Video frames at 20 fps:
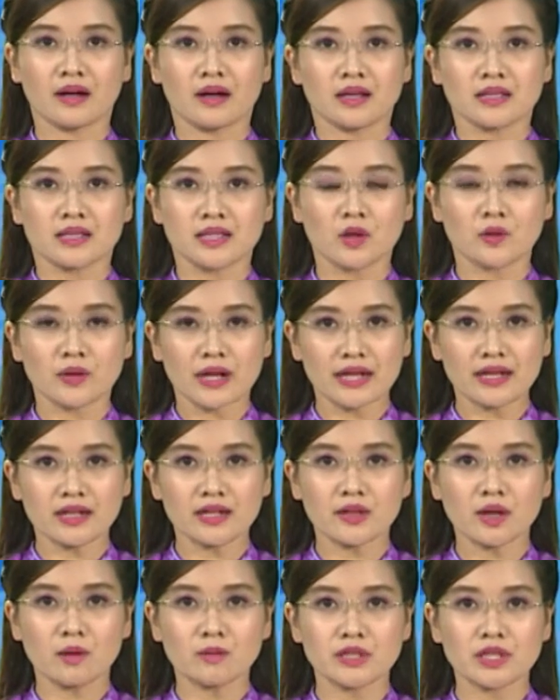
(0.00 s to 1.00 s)
Chiều nay,
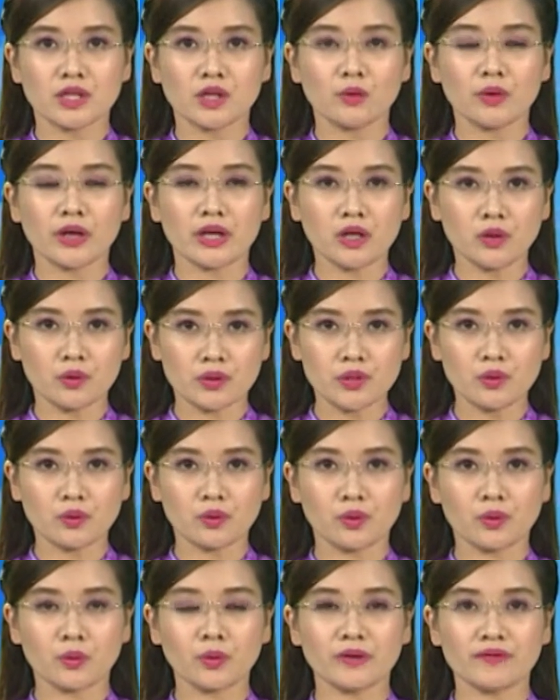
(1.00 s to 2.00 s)
đồng chí Nguyễn Hữu Dũng,
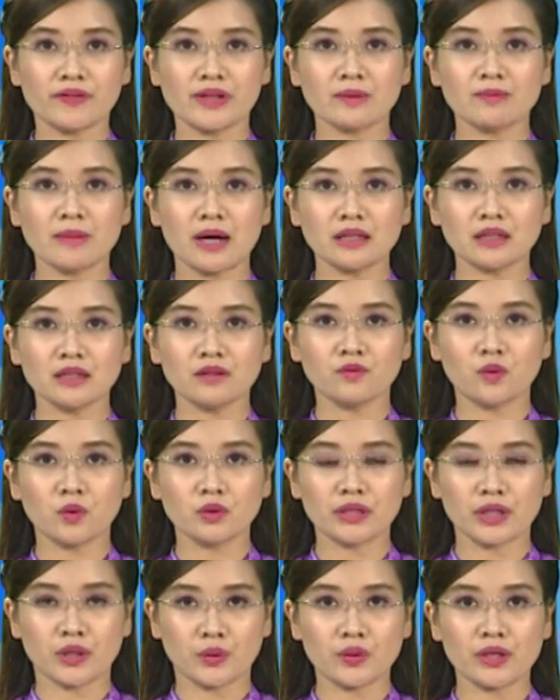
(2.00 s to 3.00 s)
Ủy viên Ban Thường vụ
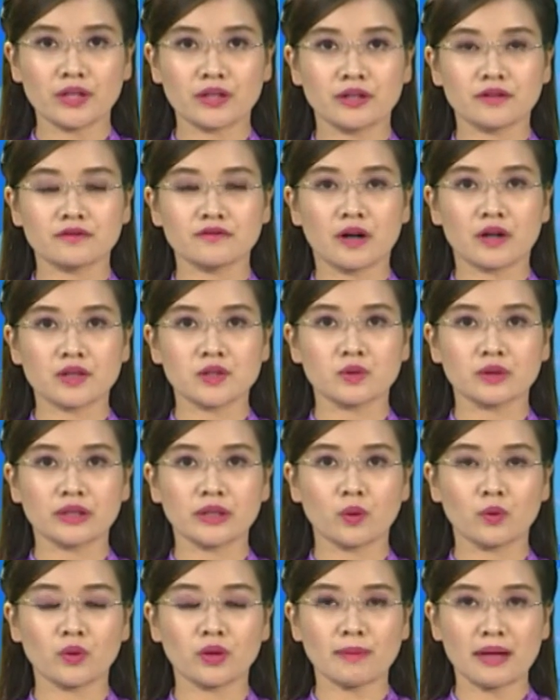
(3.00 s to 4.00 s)
tỉnh ủy, Phó Chủ tịch
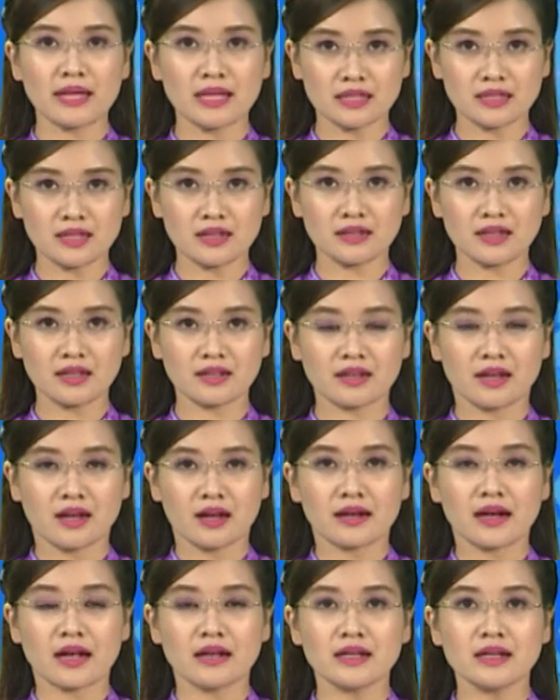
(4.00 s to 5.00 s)
Ủy ban nhân dân tỉnh
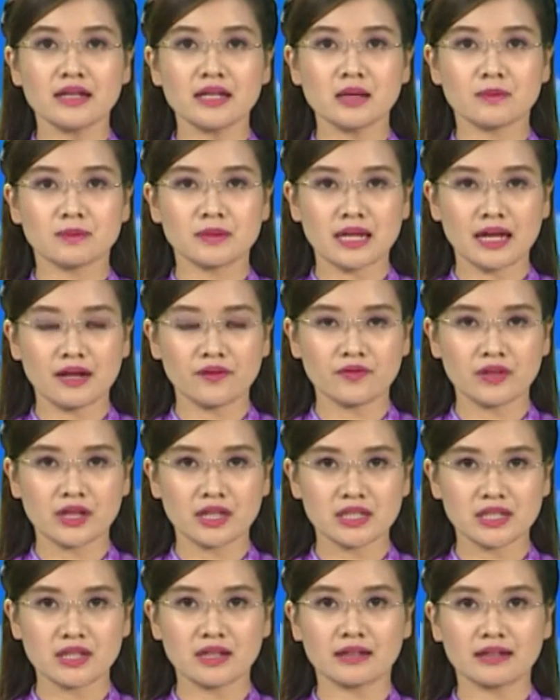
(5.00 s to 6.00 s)
đã đi kiểm tra việc
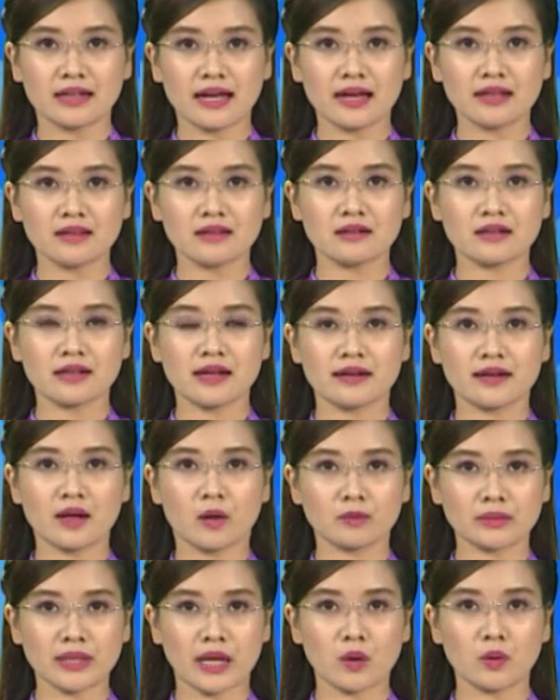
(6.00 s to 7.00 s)
triển khai thực hiện đóng
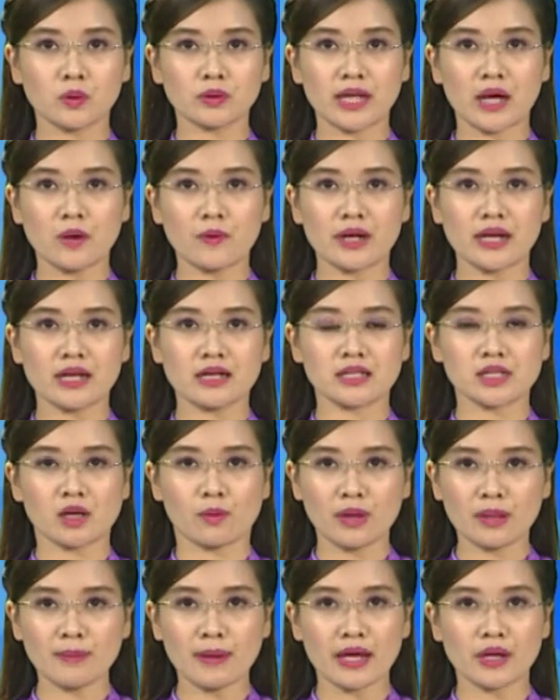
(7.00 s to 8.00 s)
tàu theo Nghị định
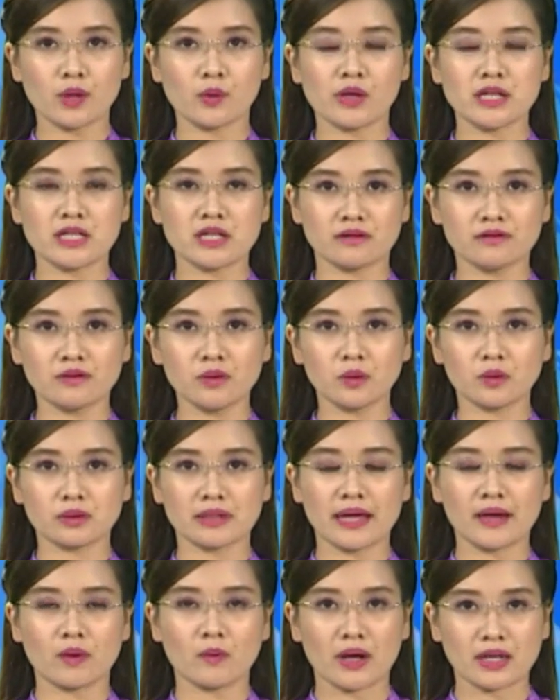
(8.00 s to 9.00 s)
67 của Chính phủ tại
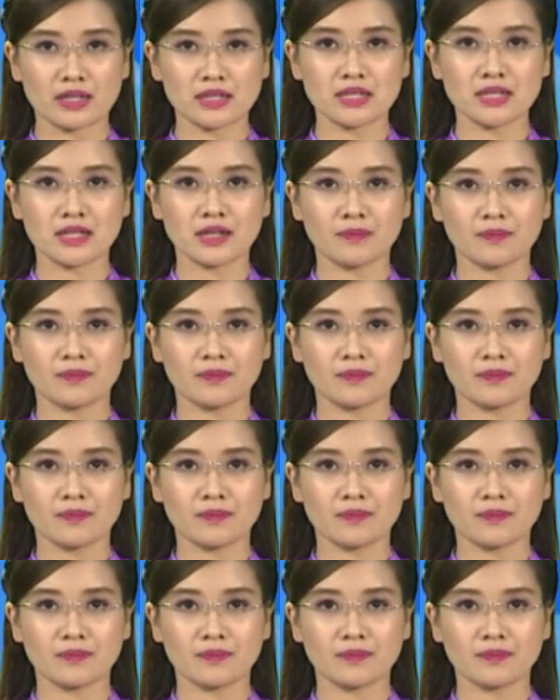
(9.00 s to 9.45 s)
Quảng Trị.